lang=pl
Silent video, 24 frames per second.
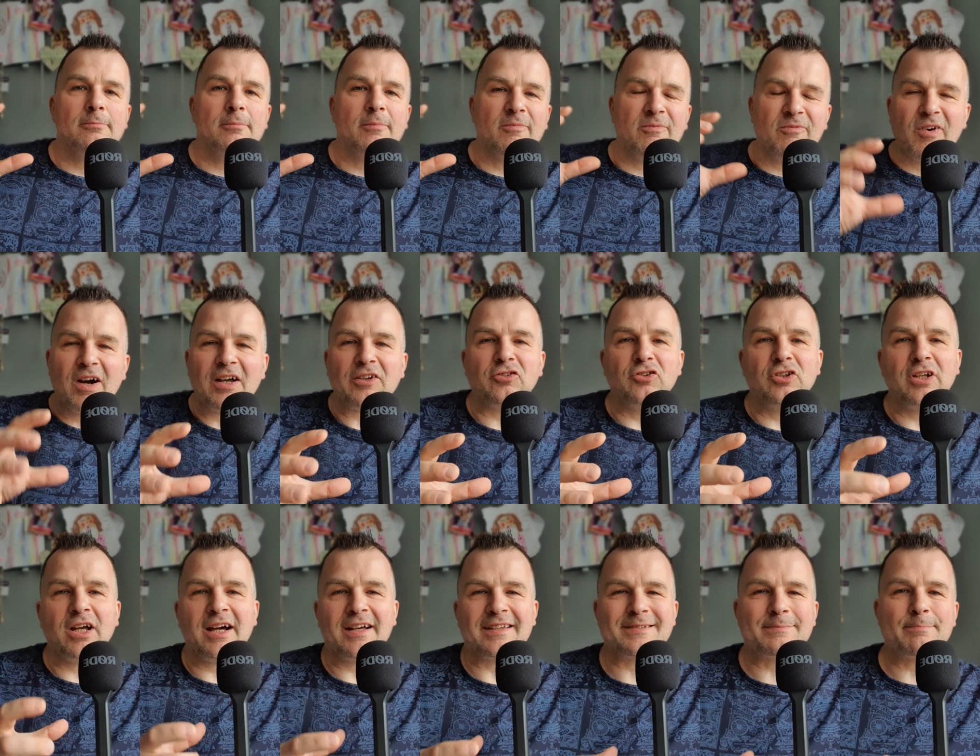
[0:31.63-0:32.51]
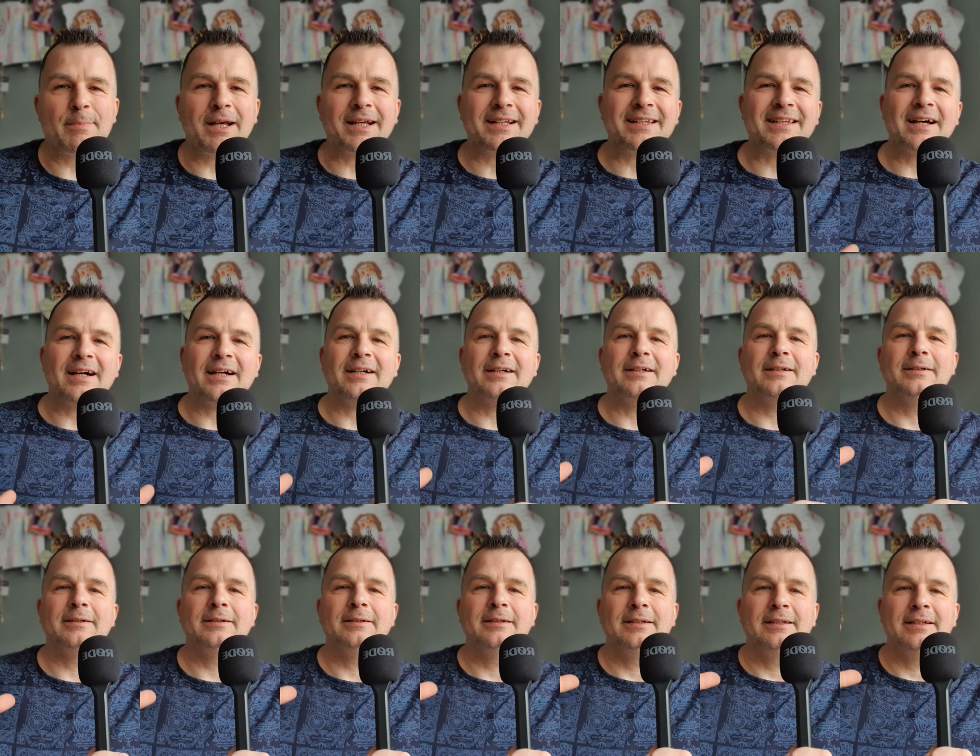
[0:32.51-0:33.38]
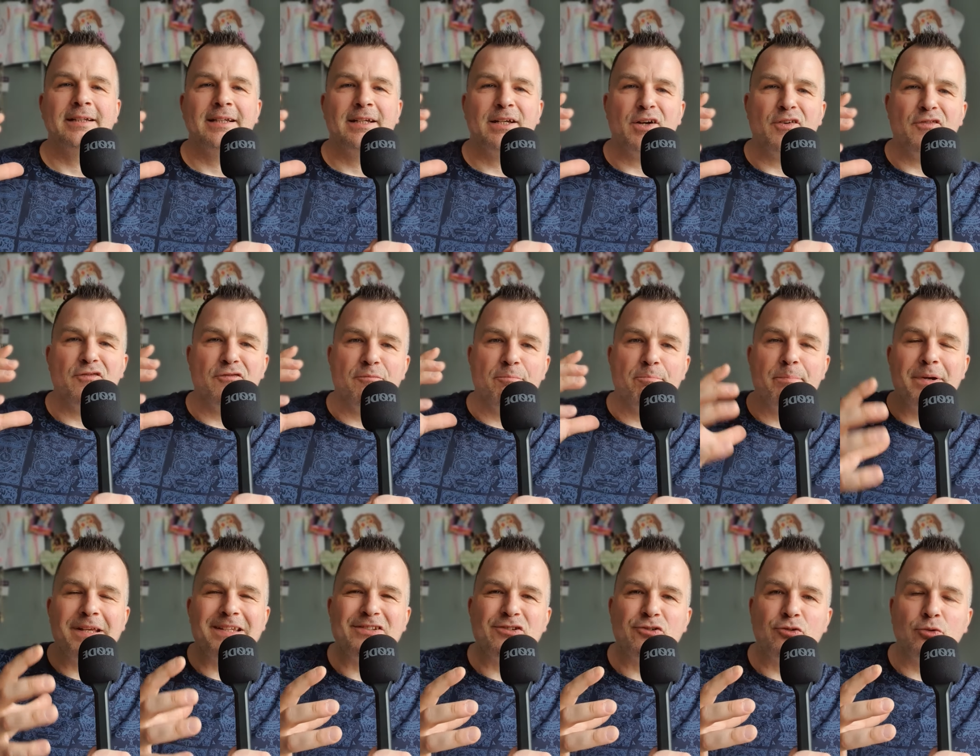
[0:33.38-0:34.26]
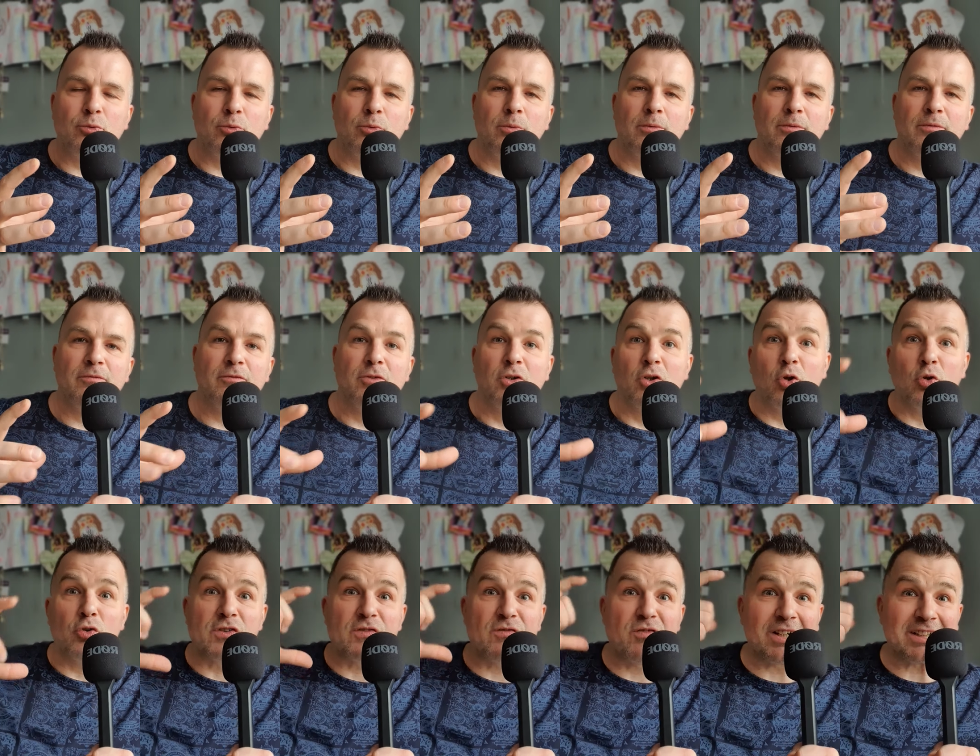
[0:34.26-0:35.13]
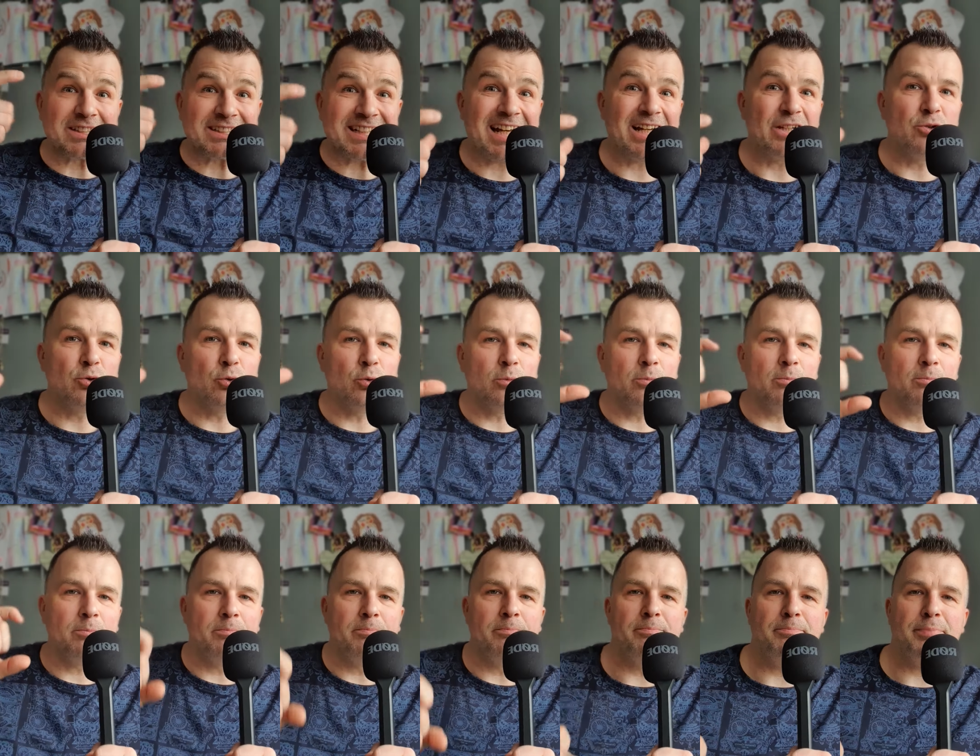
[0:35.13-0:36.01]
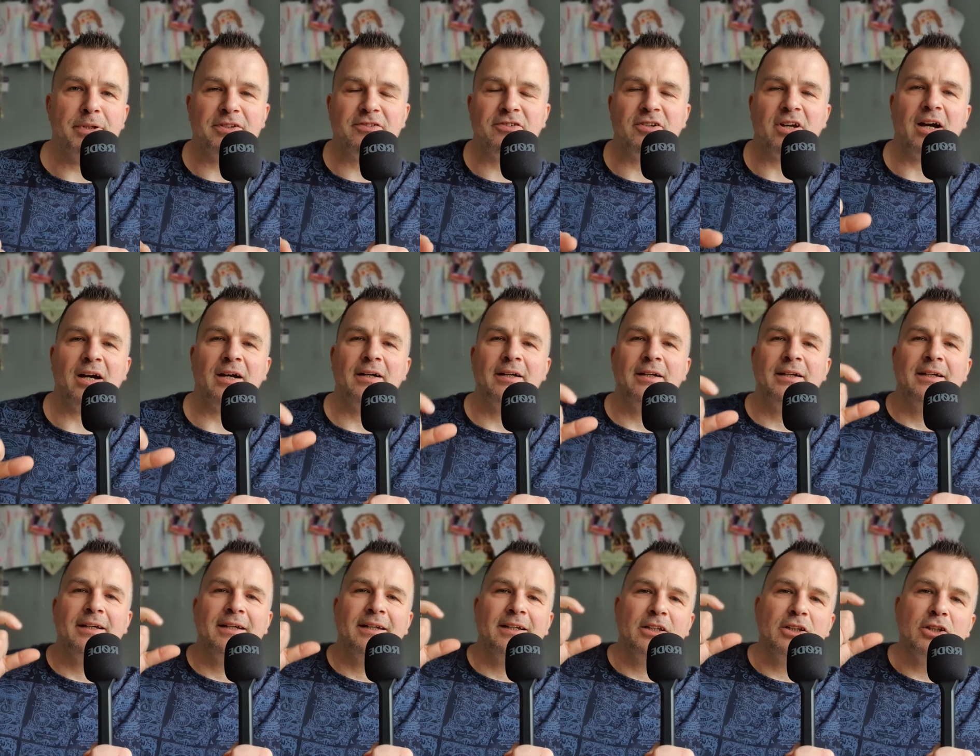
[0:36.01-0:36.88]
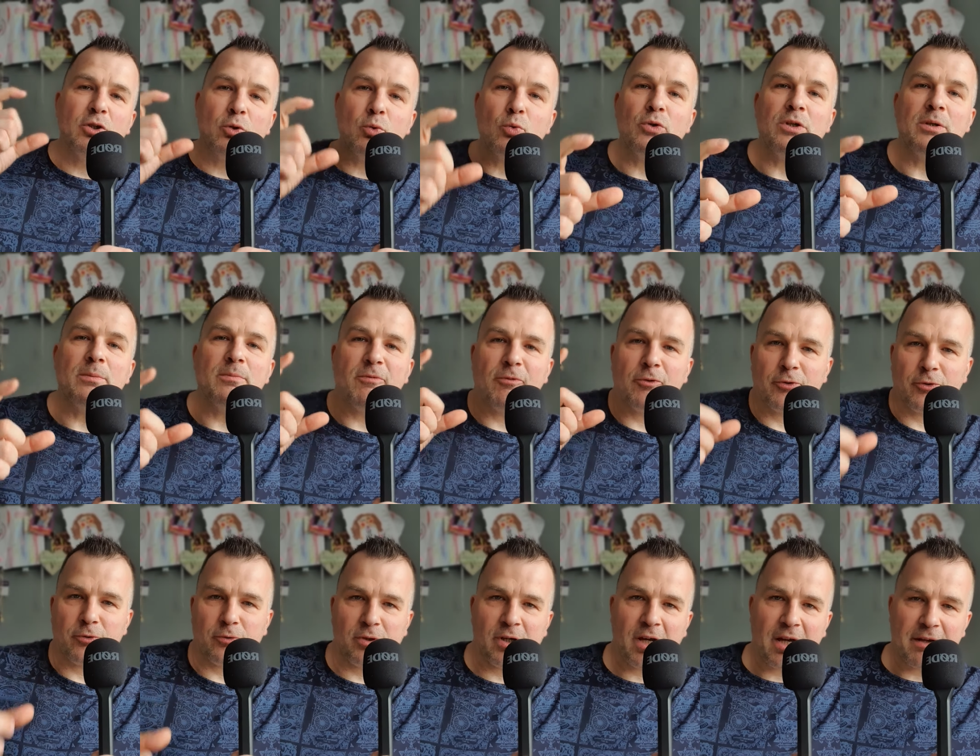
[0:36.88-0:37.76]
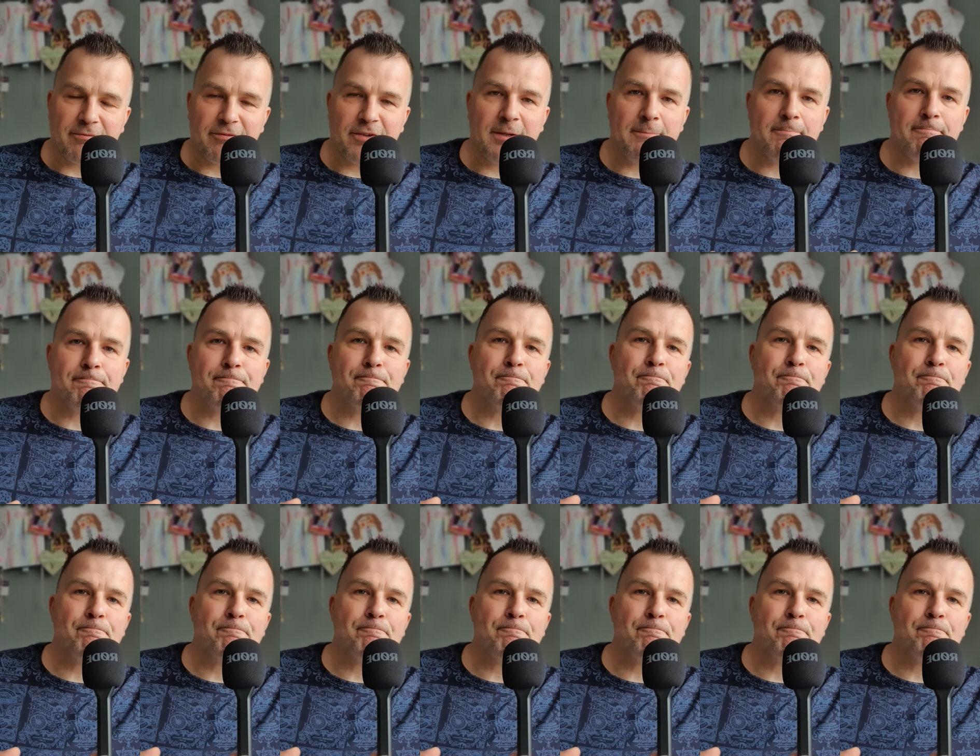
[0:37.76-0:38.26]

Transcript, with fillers: ważnych aspektach w byciu, w rozważaniu bycia drugim fotografem,